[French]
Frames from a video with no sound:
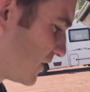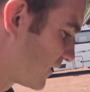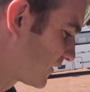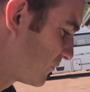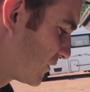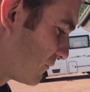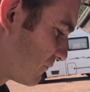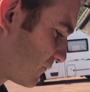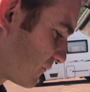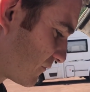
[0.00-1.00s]
ira très bien.
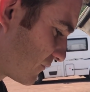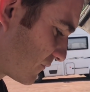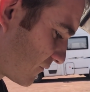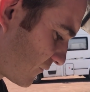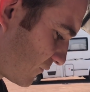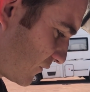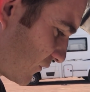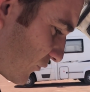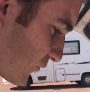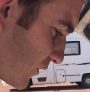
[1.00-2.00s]
De
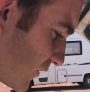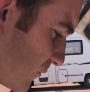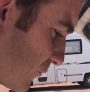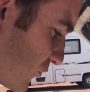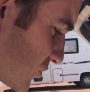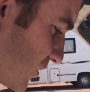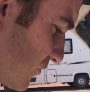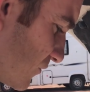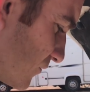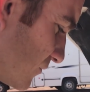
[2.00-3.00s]
toute façon, la semaine prochaine,
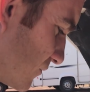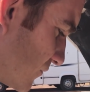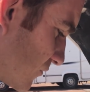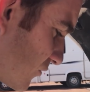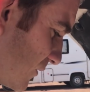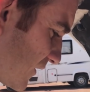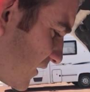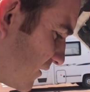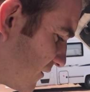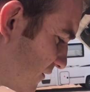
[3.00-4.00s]
on,
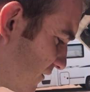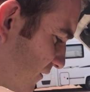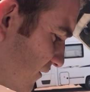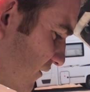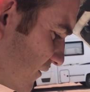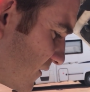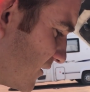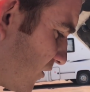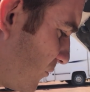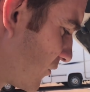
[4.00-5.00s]
remettra
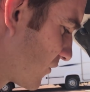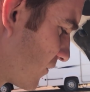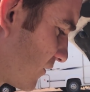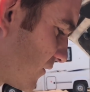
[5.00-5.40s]
s'il en manque.